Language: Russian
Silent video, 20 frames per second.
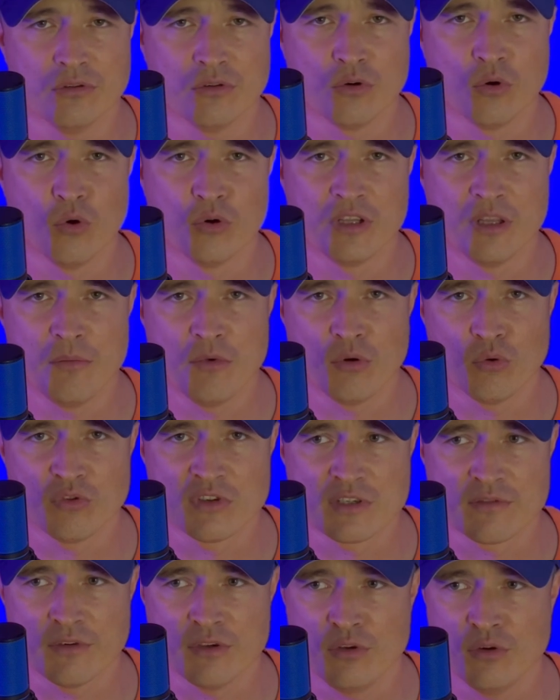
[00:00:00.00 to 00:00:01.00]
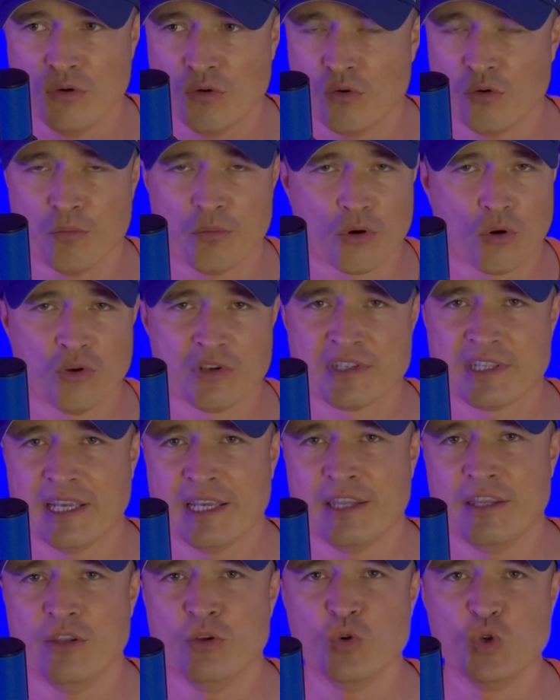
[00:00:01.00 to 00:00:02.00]
годы берут свое, он
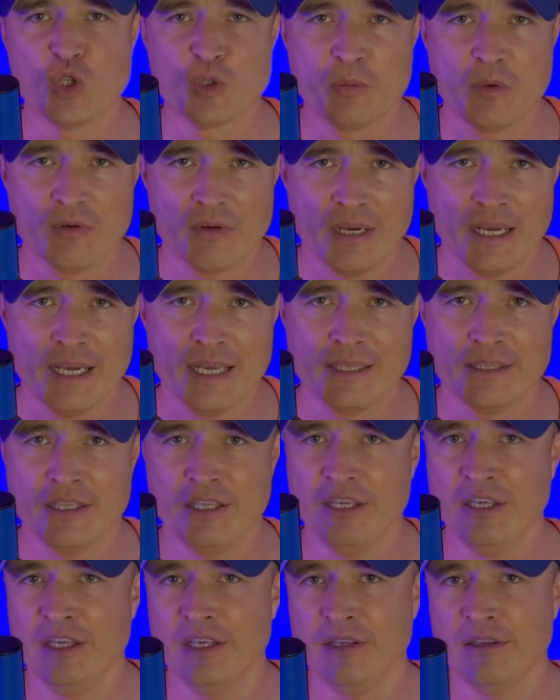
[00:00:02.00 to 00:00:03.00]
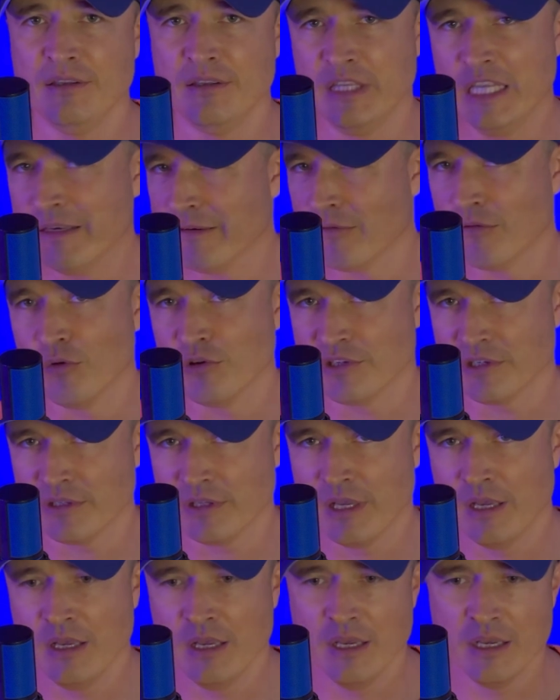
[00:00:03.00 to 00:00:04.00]
просто не успевает и не возит.
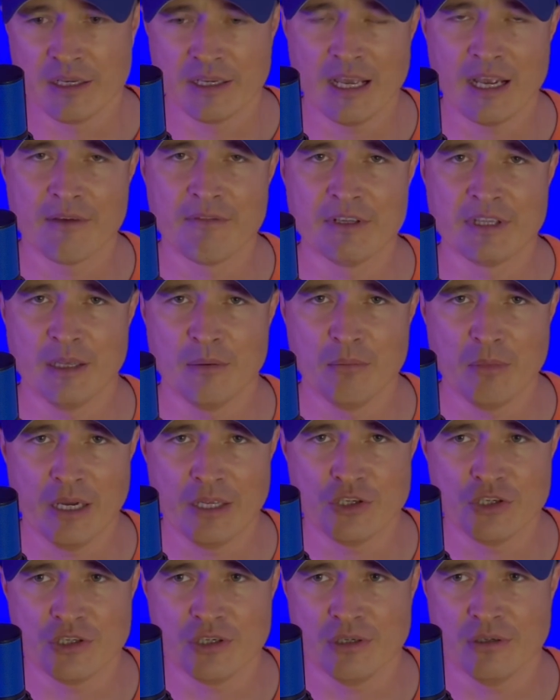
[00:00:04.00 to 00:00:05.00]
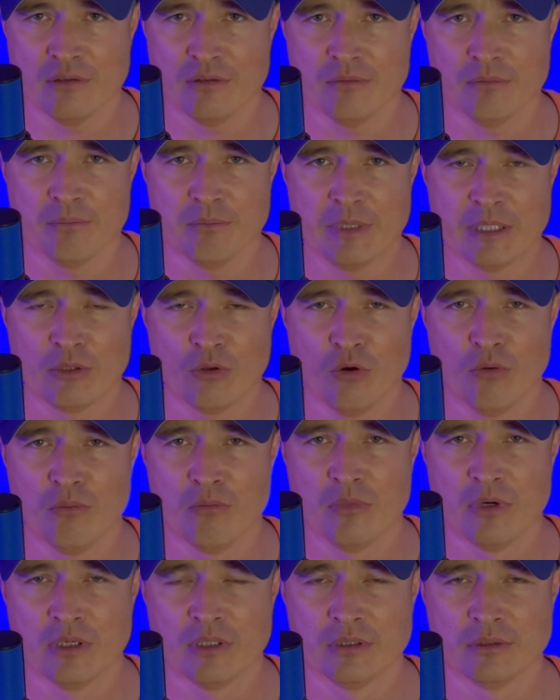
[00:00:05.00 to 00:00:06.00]
Как в этом матче.
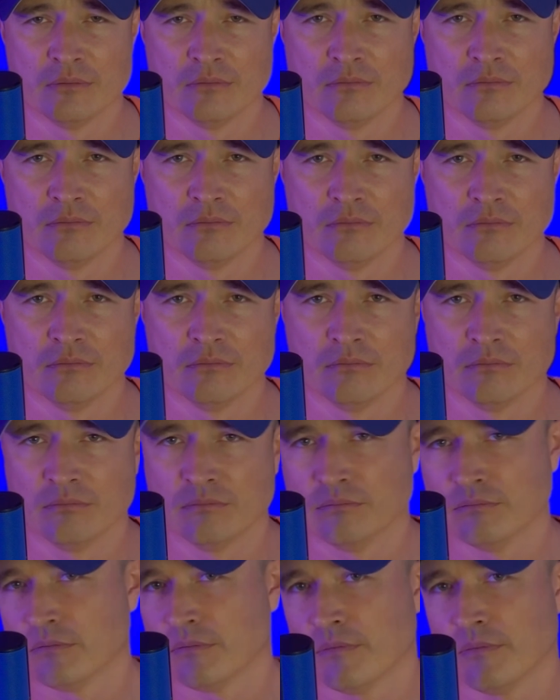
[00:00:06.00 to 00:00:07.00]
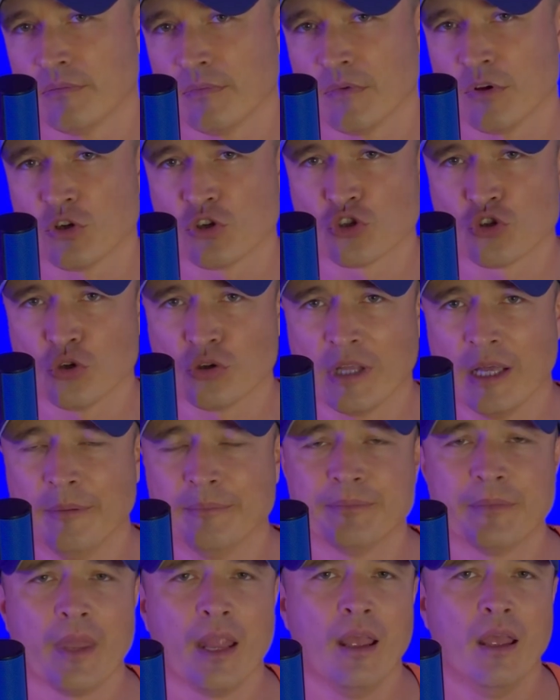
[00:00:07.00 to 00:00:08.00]
Потом э, Жота.
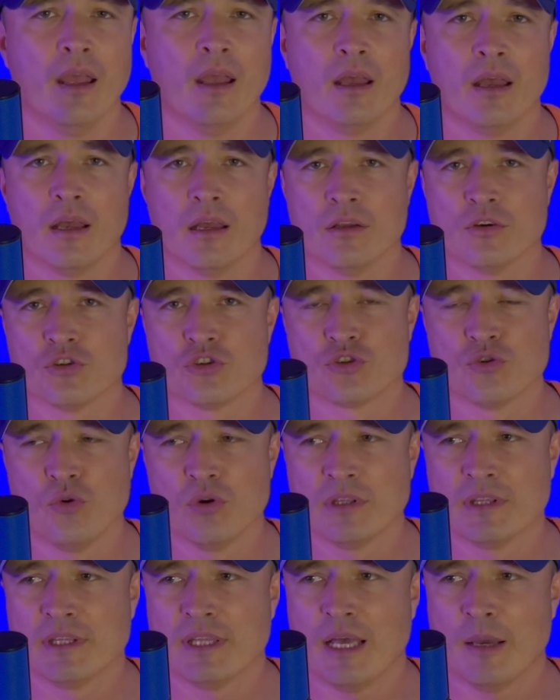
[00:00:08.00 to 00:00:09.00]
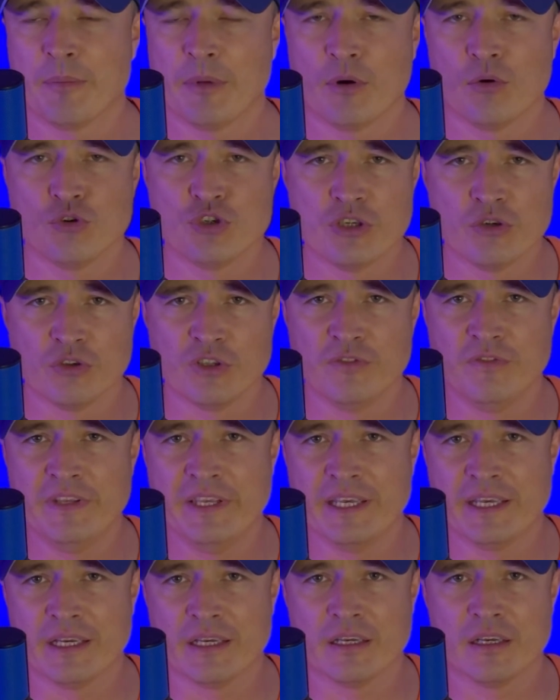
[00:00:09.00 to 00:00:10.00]
Жота получил
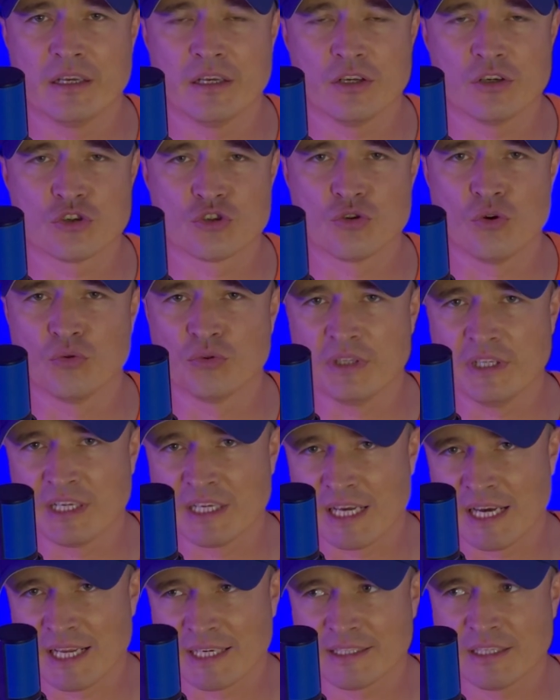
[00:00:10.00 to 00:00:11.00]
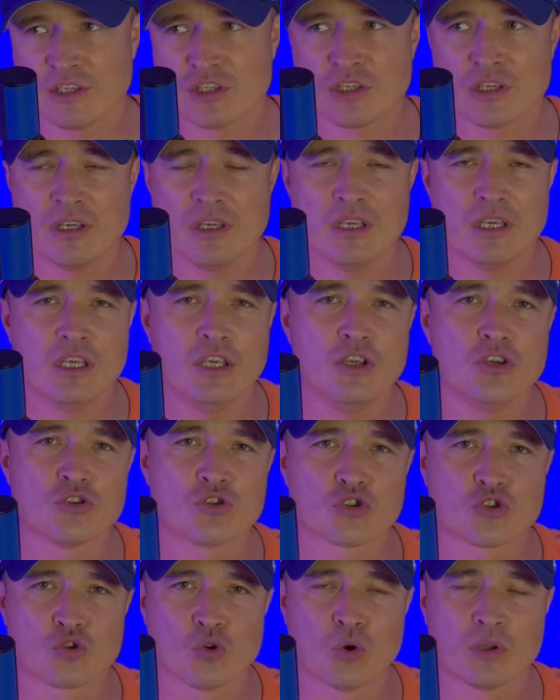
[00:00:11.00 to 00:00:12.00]
две э, желтых карточки, и
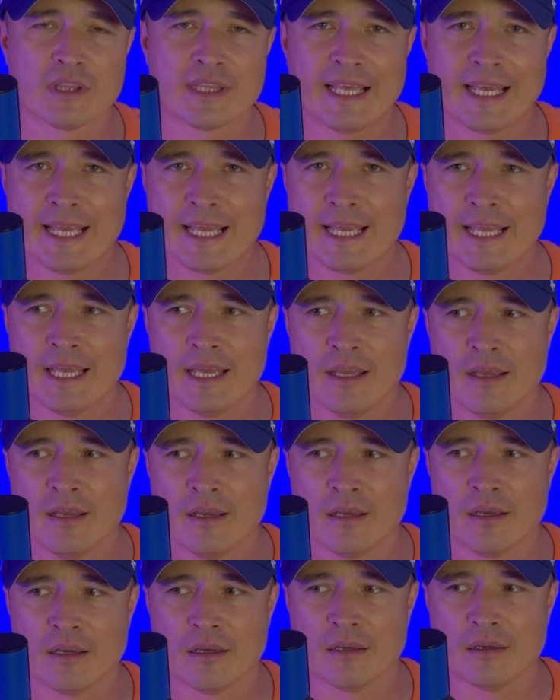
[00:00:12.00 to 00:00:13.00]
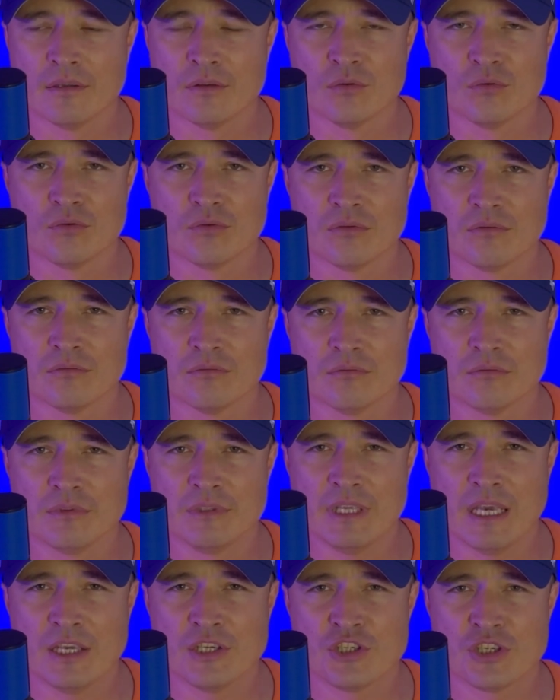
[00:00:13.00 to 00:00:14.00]
Жота... А, ну,
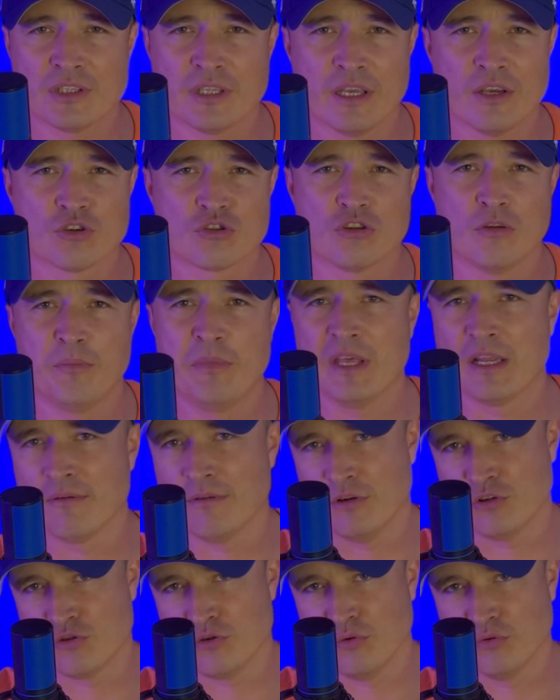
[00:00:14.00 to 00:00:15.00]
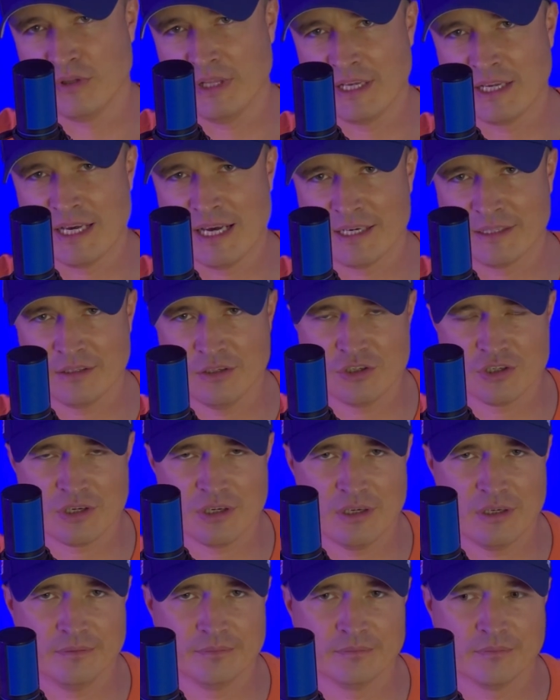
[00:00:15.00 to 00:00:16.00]
я считаю, что первая желтая
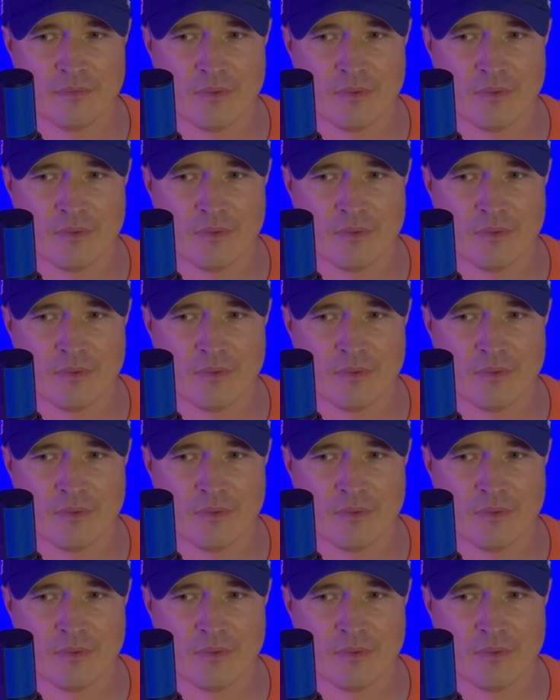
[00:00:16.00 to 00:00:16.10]
карточка,